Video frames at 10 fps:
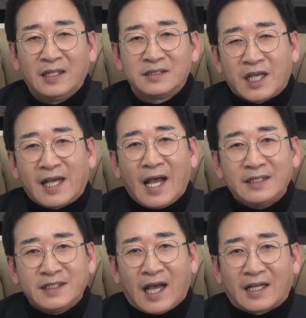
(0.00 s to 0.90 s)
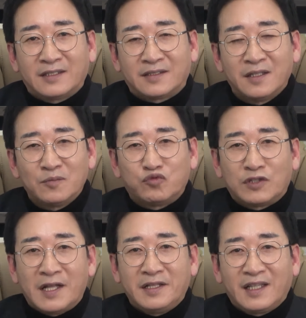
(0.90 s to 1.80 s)
제가 하지 않은
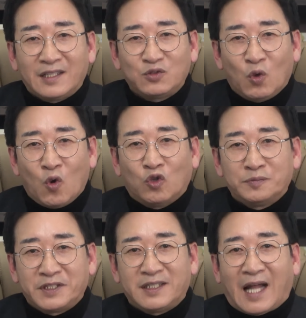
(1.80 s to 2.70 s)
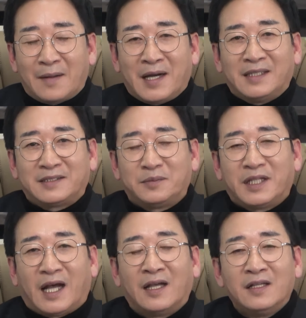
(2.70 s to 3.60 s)
브랜드가 조금씩
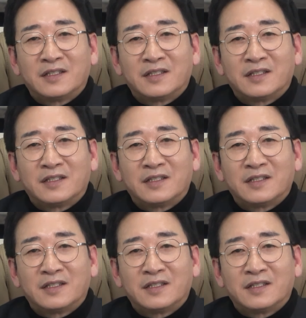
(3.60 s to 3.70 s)
남아있습니다.